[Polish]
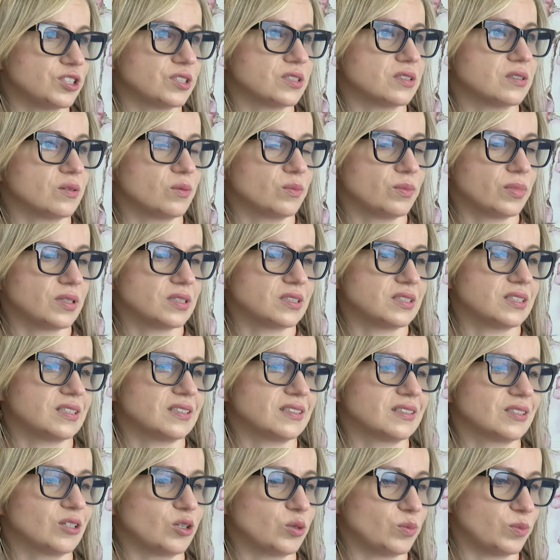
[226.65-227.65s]
że tą
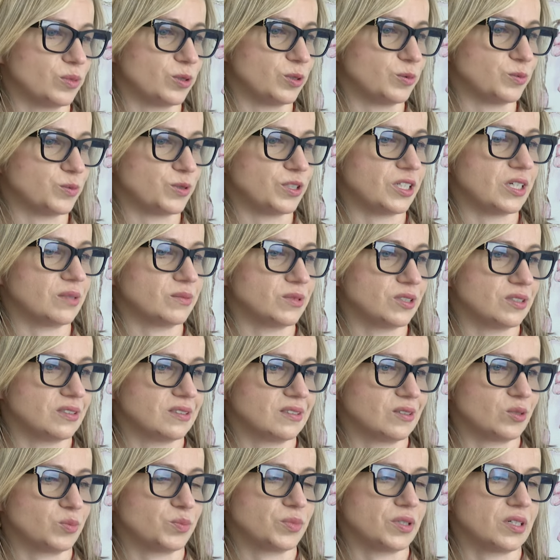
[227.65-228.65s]
pacjentkę
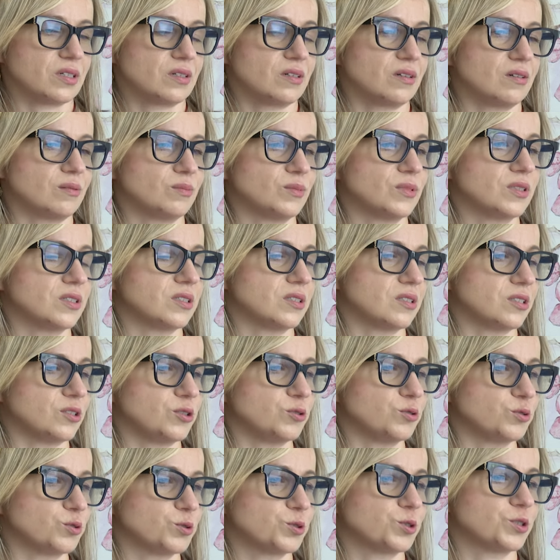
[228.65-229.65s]
obejmujemy opieką e,
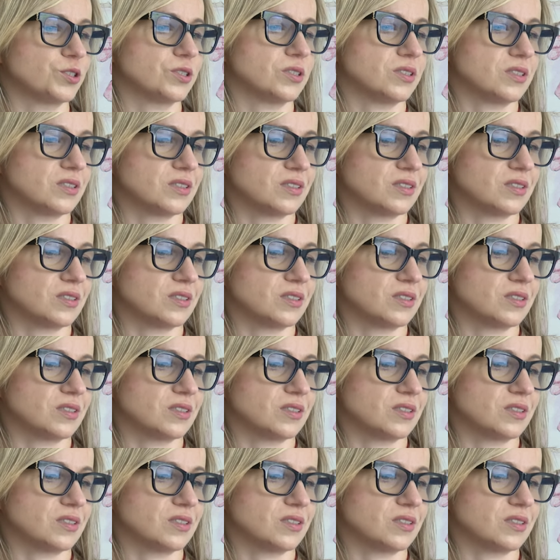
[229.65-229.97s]
już e,